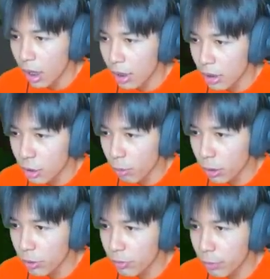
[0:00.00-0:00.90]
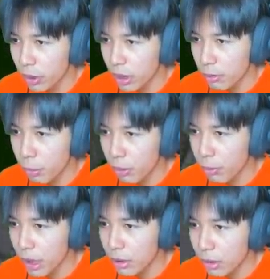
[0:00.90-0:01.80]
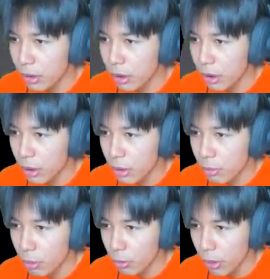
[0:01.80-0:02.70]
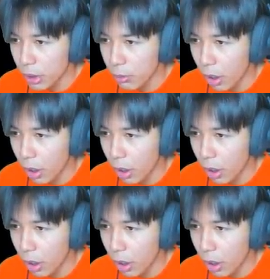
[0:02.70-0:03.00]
ยโดนผลผลเนิร์ดผลเบิร์ดผลเบิร์ดบ่